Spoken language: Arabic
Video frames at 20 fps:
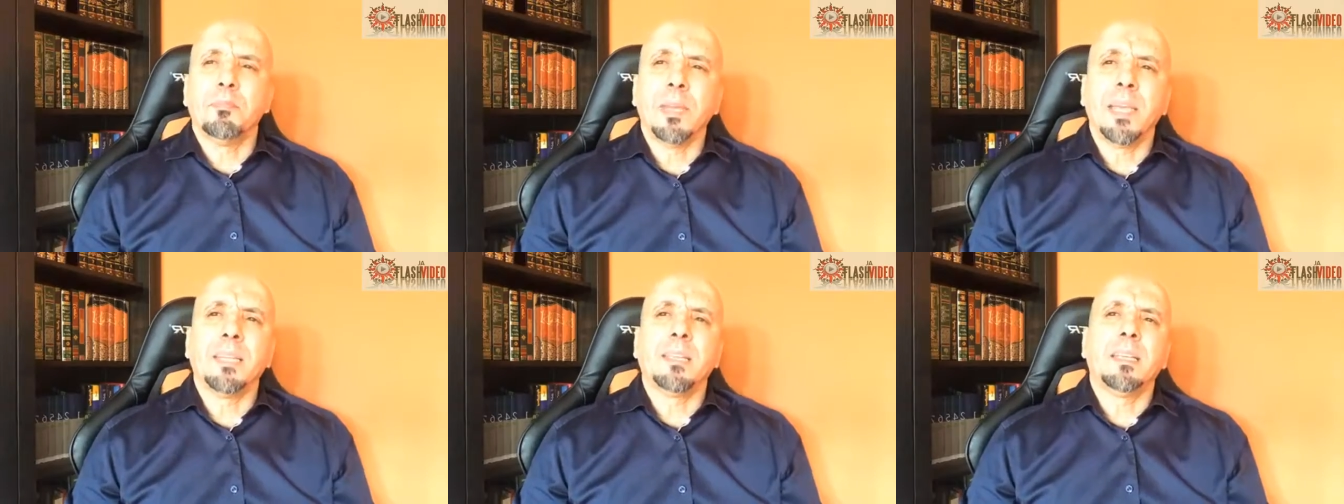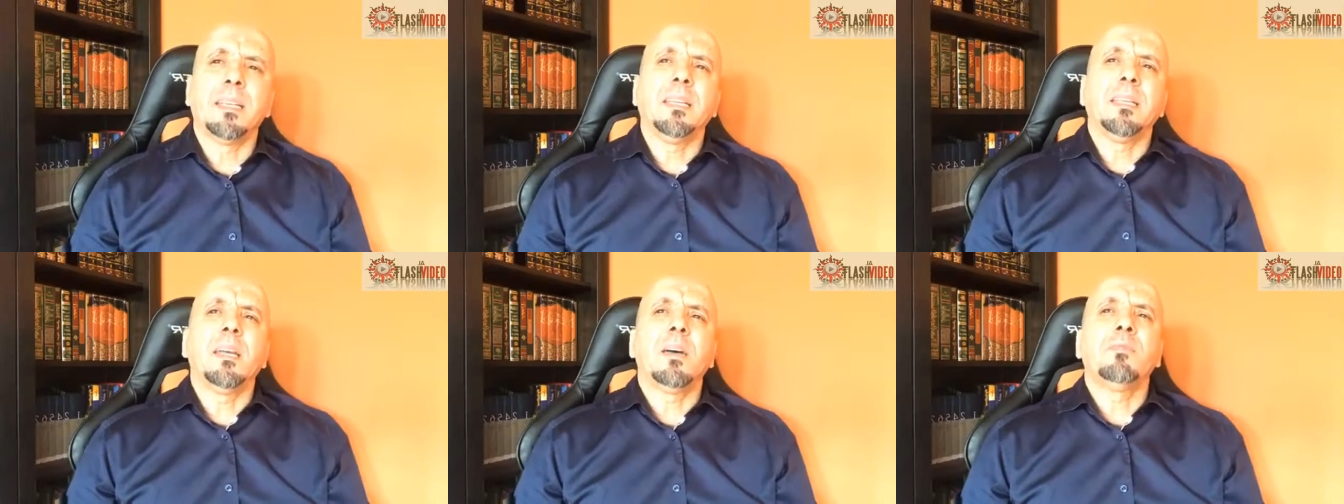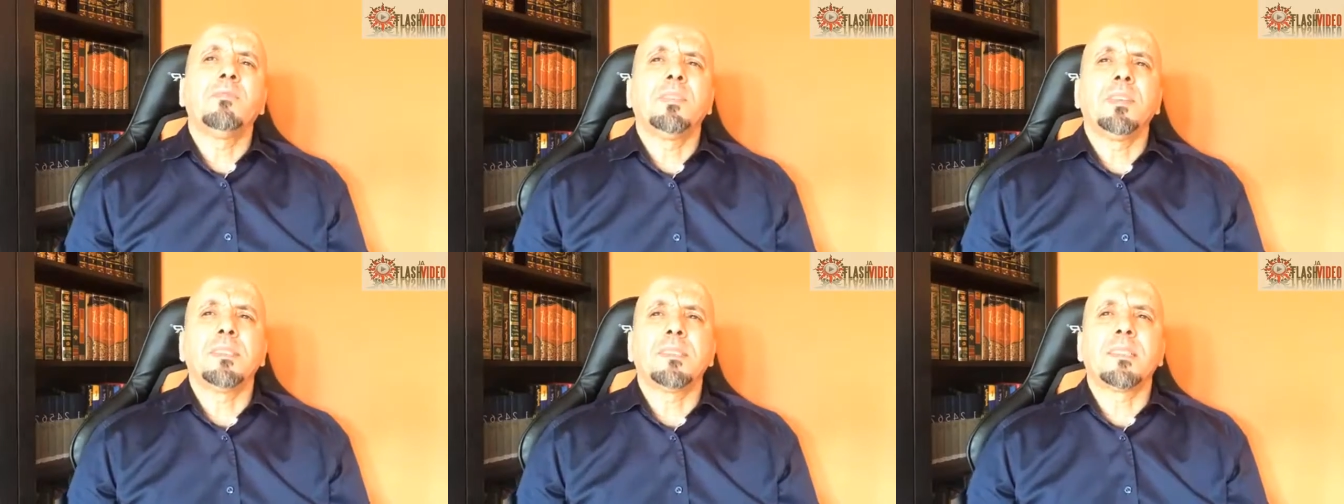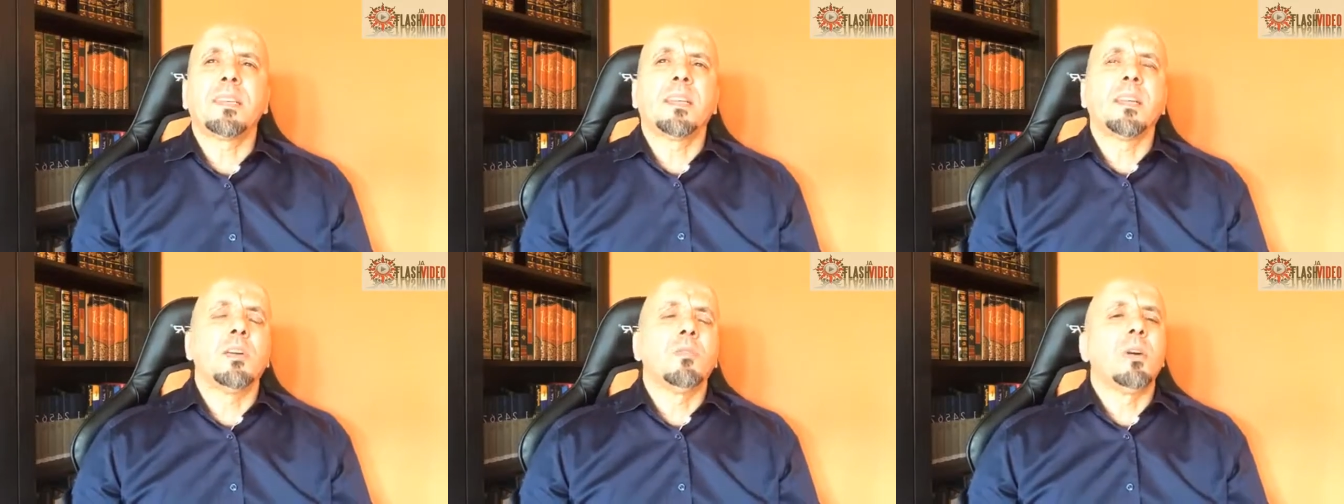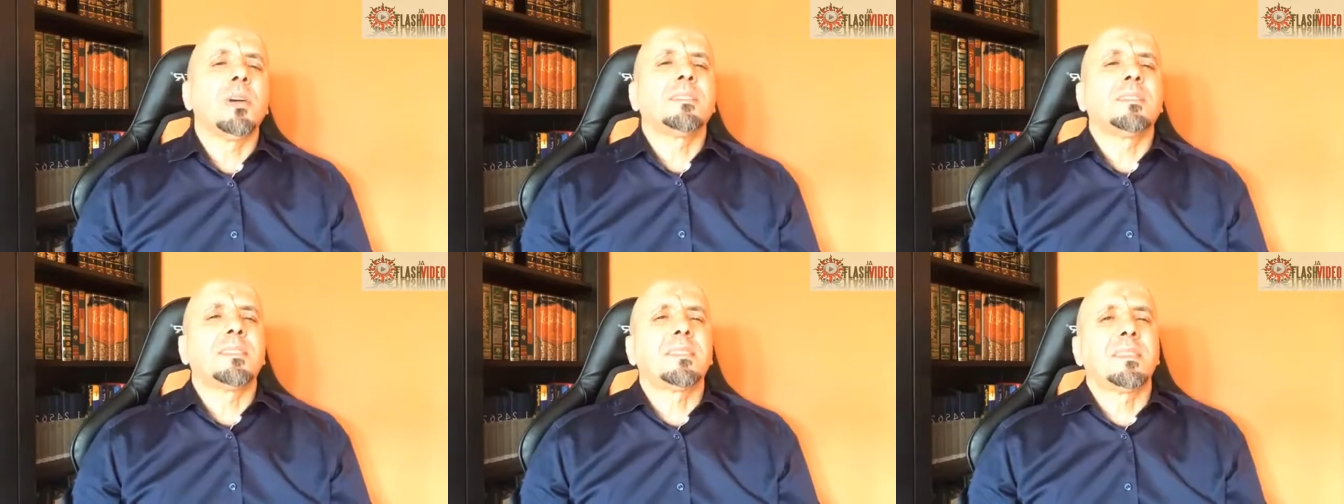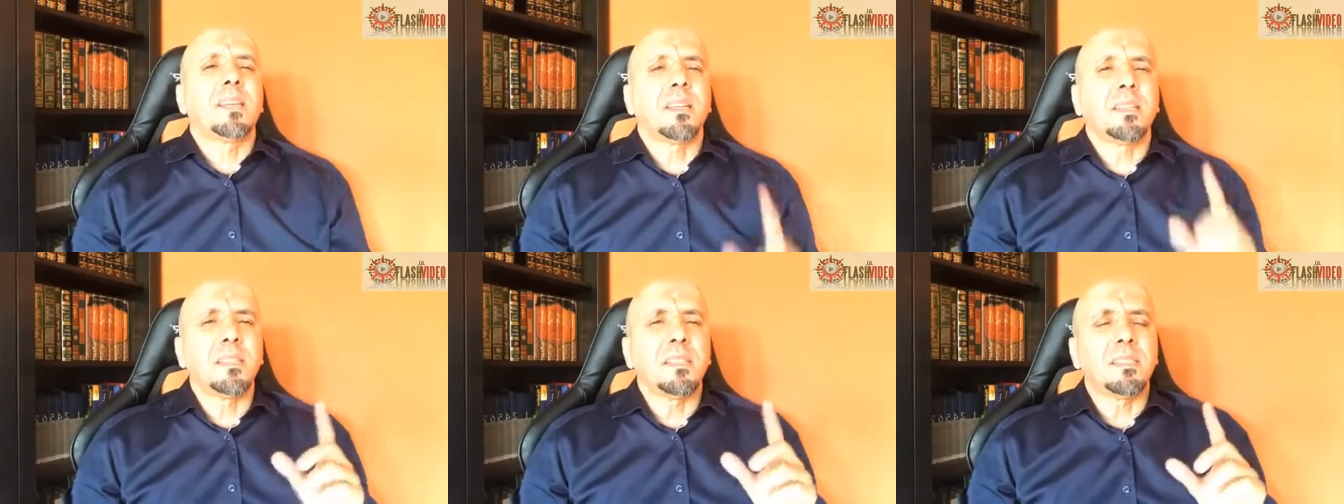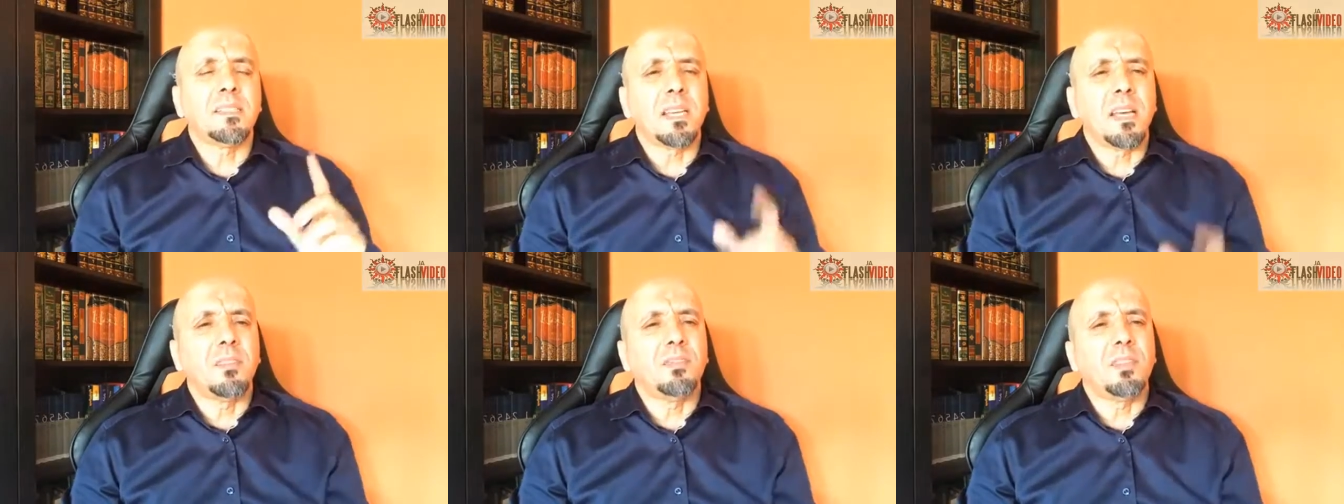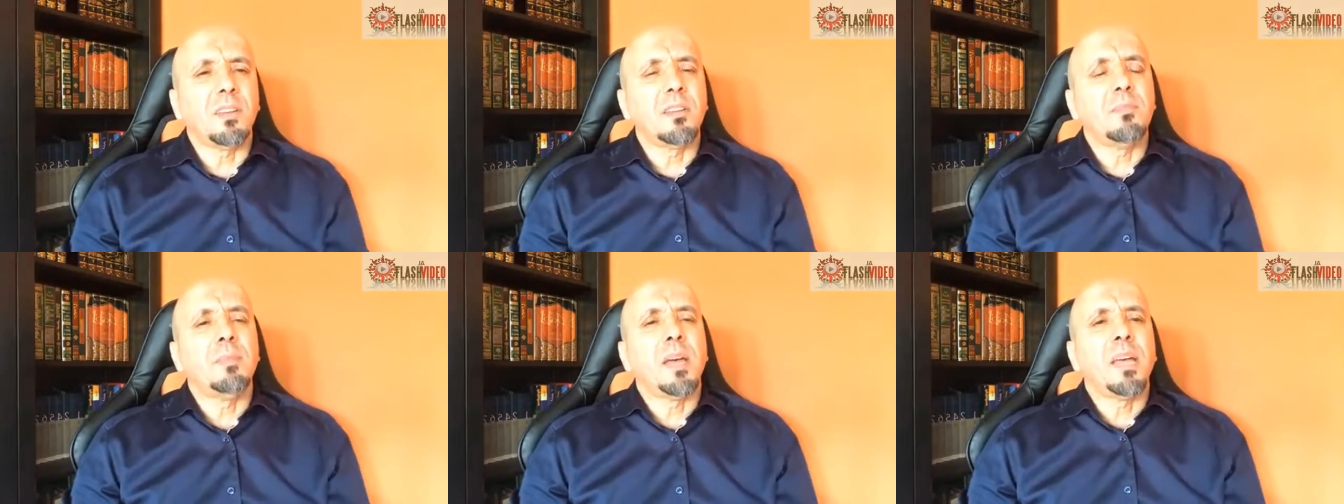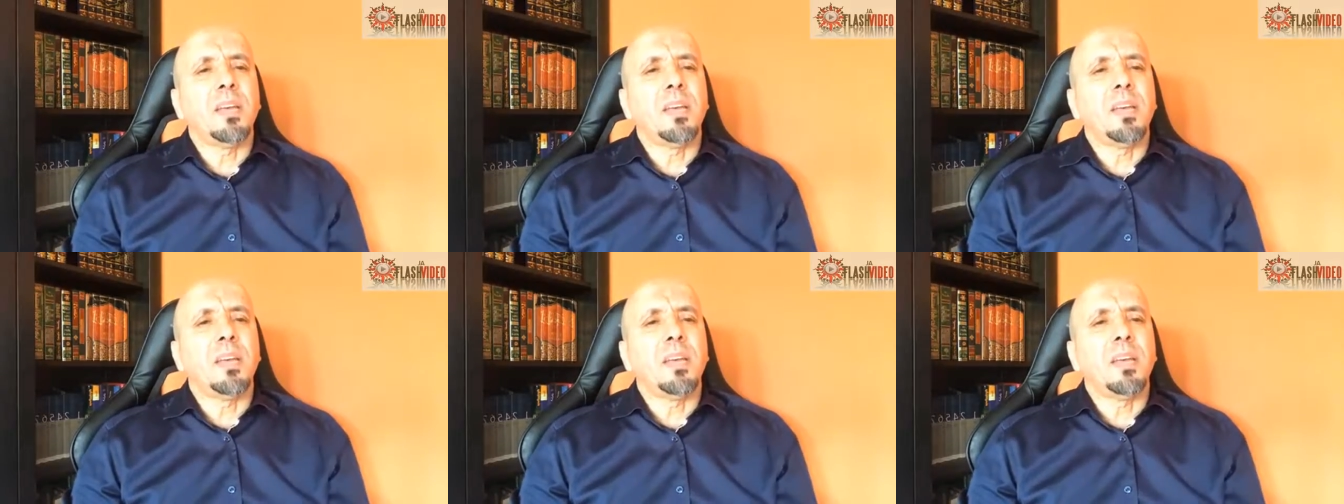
مدينة في السنوات السادسة في